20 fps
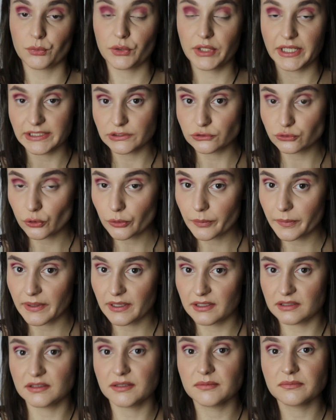Bu rengi çok
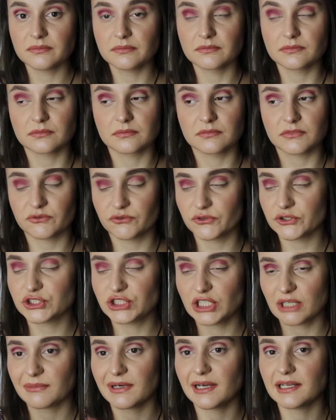beğendim.
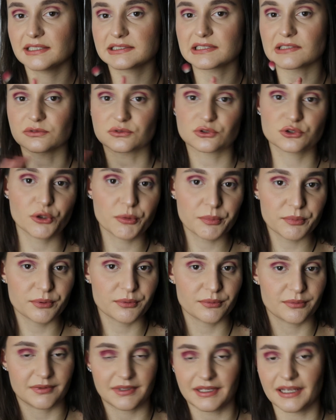Fırça maalesef çöp.
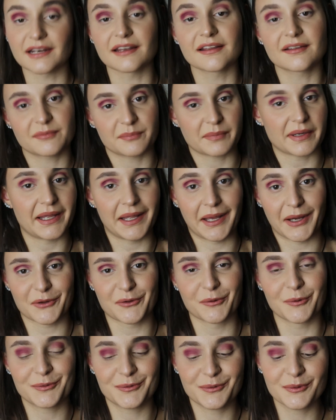Yani bayağı
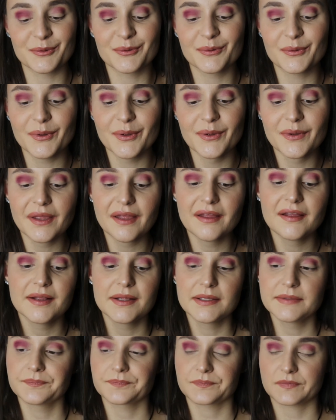kötüydü.
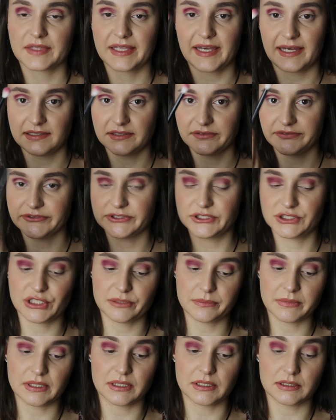Kendi
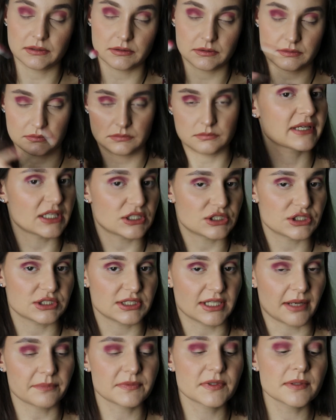fırçama
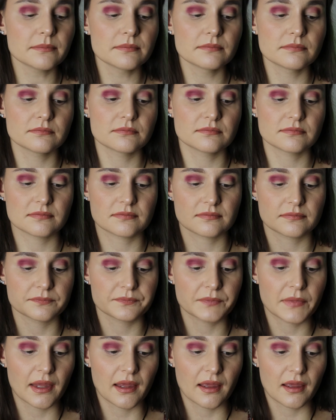geçiş yaptım.
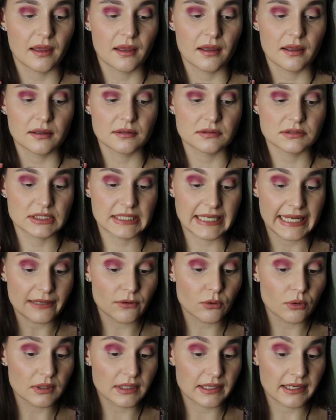
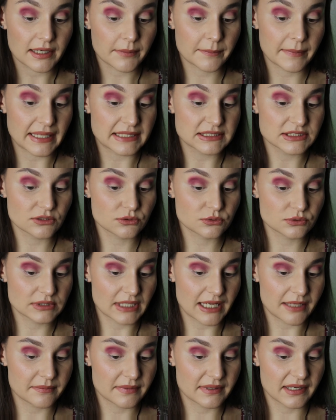Renk olarak bence
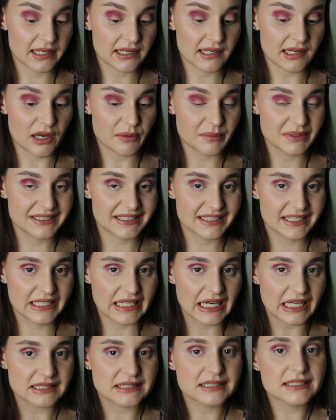güzel bir renk ama
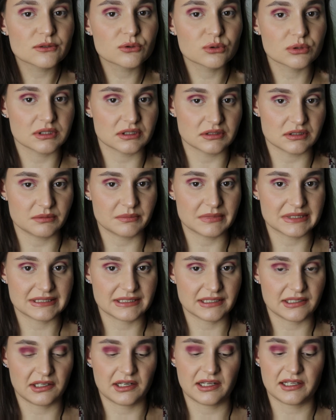dikkatli
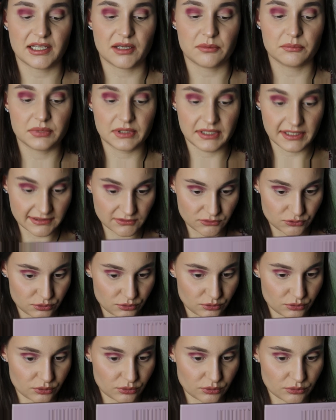kullanılması gereken bir renk.
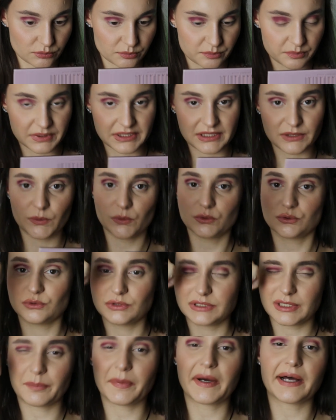Çünkü biri
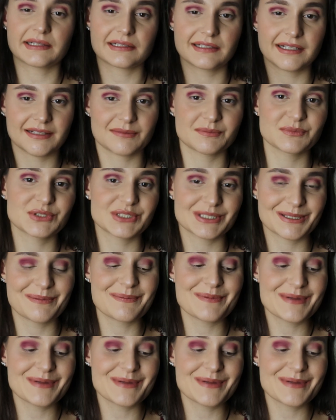gözünüze patlatmış